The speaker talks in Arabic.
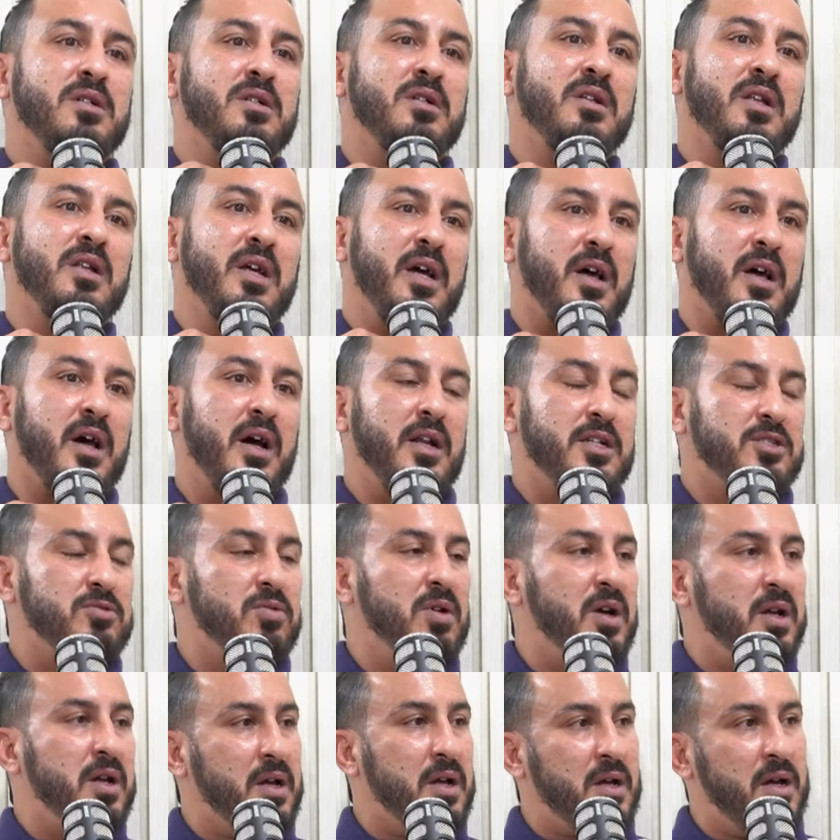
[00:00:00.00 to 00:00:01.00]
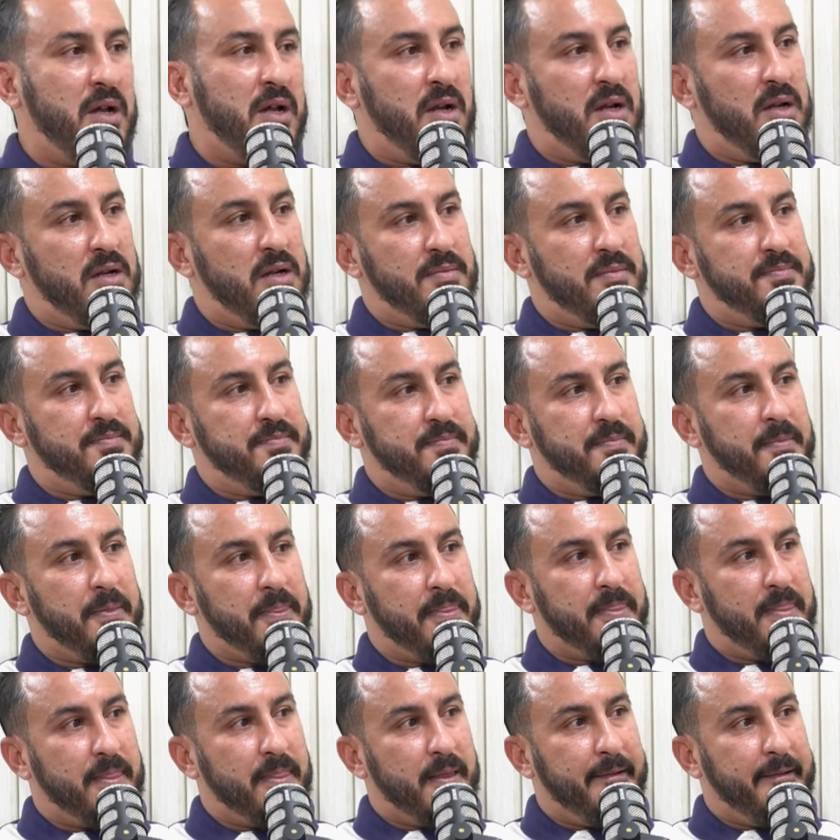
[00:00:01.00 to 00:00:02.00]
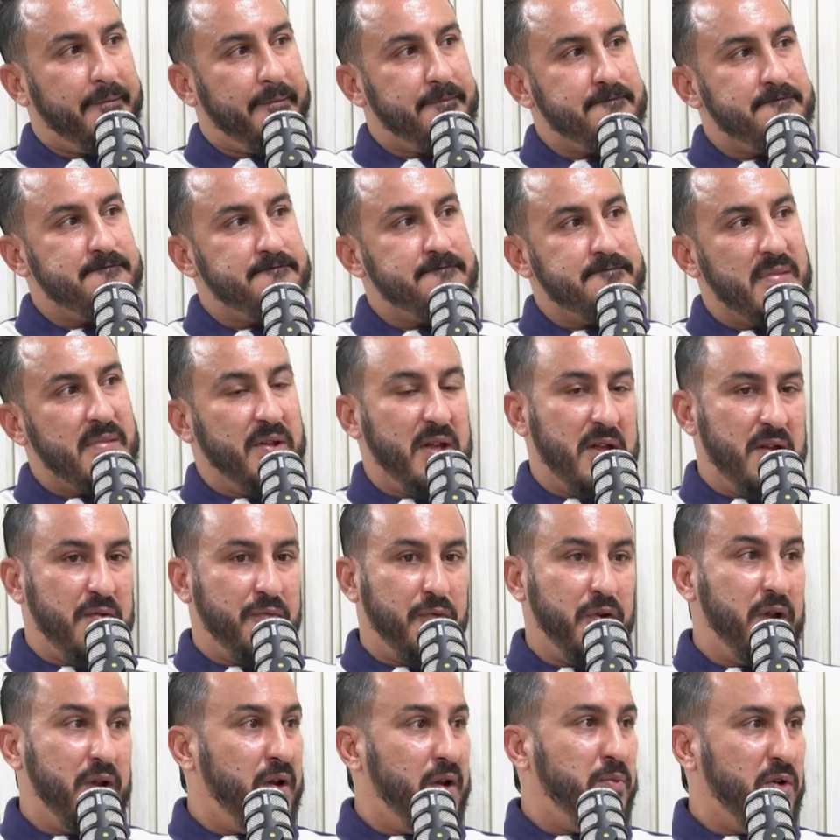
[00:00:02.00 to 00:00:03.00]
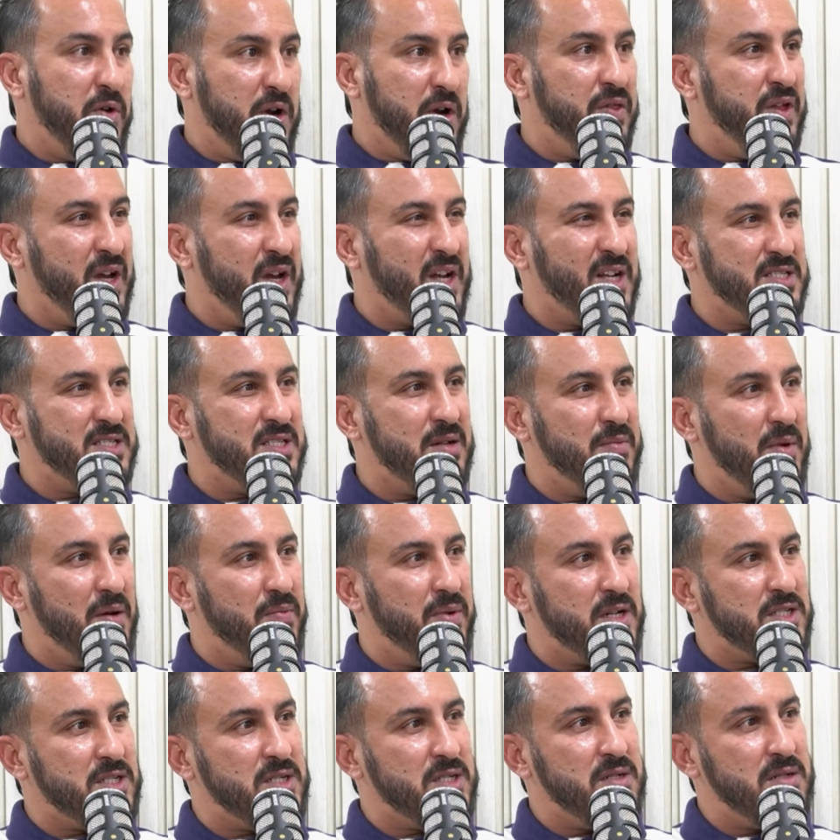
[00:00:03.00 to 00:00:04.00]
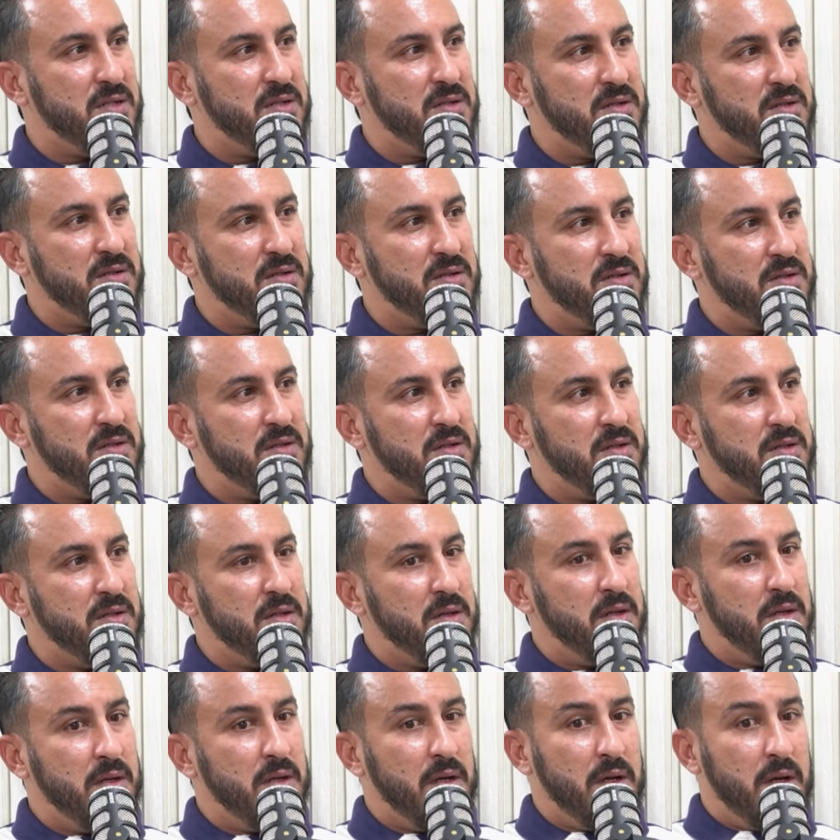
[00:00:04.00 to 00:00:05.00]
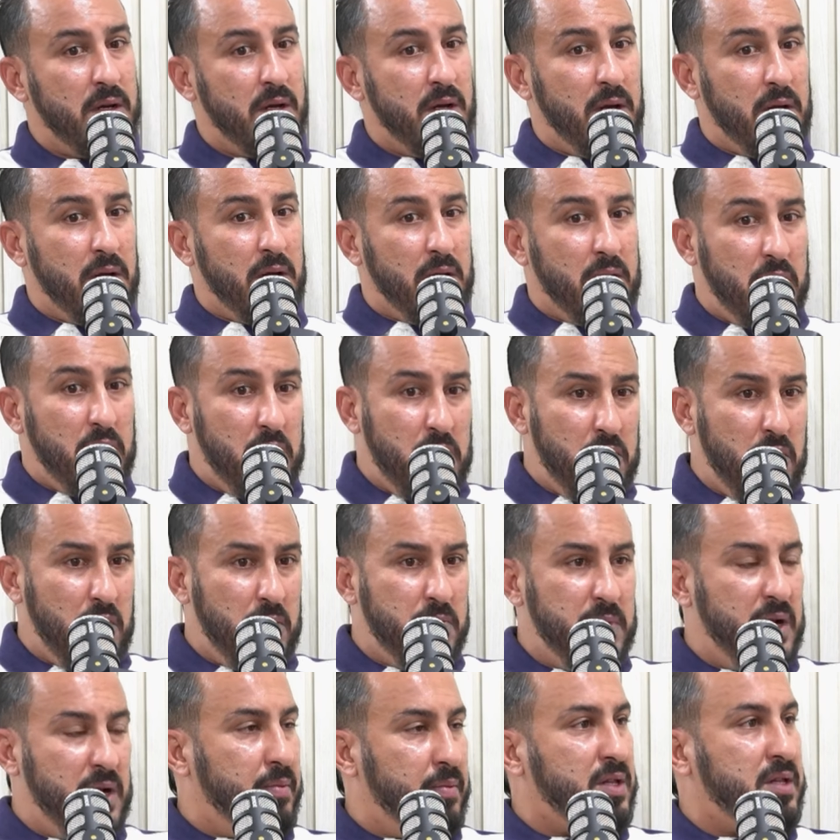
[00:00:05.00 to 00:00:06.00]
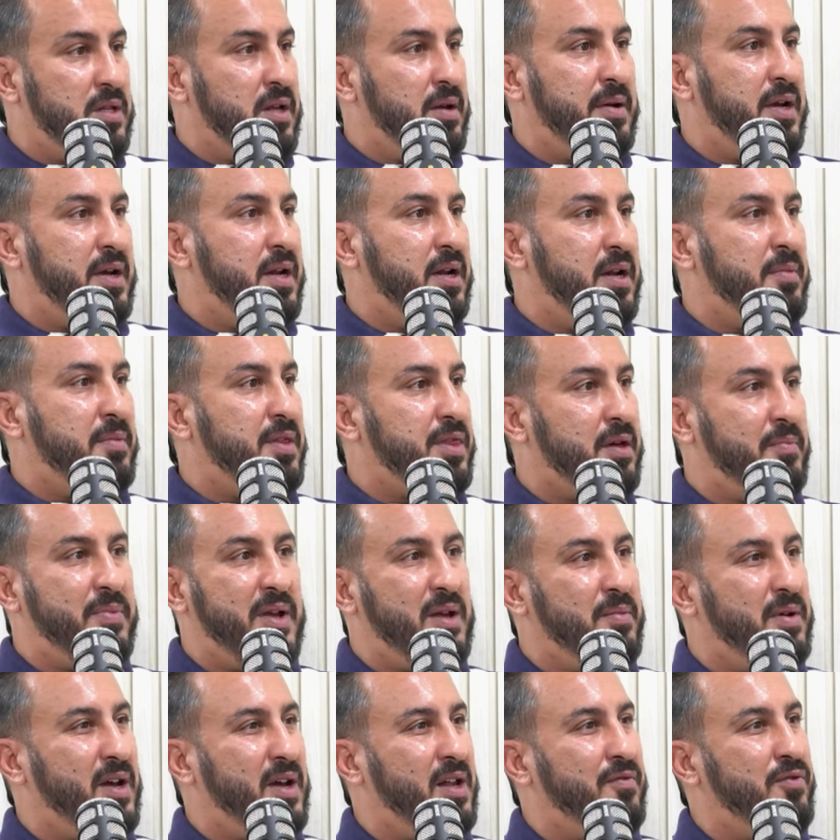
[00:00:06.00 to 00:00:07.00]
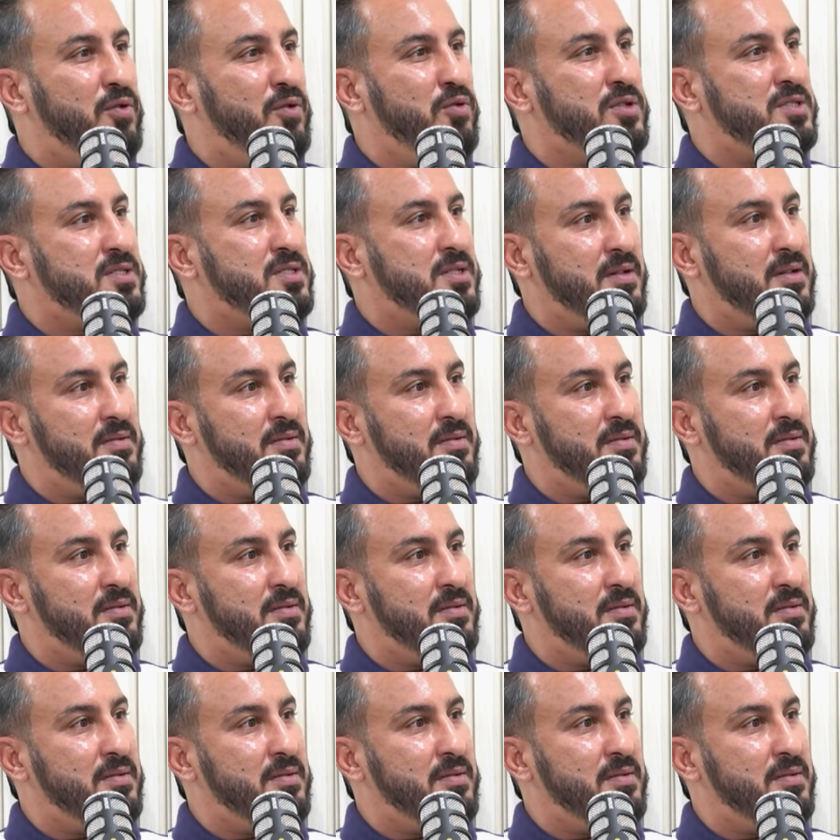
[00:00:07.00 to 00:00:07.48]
لا اقل شويه اقل ضيعته اي في العمر هذاك تسمى برشا واليوم اليوم انا ماذا بيا من غير فلوس